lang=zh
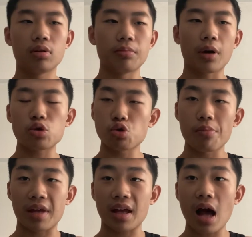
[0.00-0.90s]
不要说我
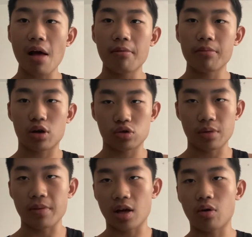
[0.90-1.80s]
敏感，不要说
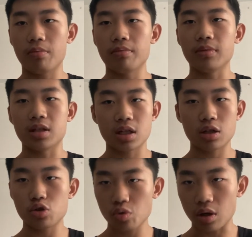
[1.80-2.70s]
你没有，你真
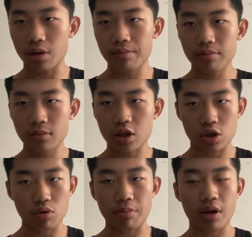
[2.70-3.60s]
的做了，只
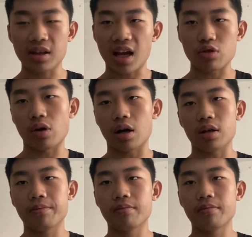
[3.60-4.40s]
是我不愿意点出来而已。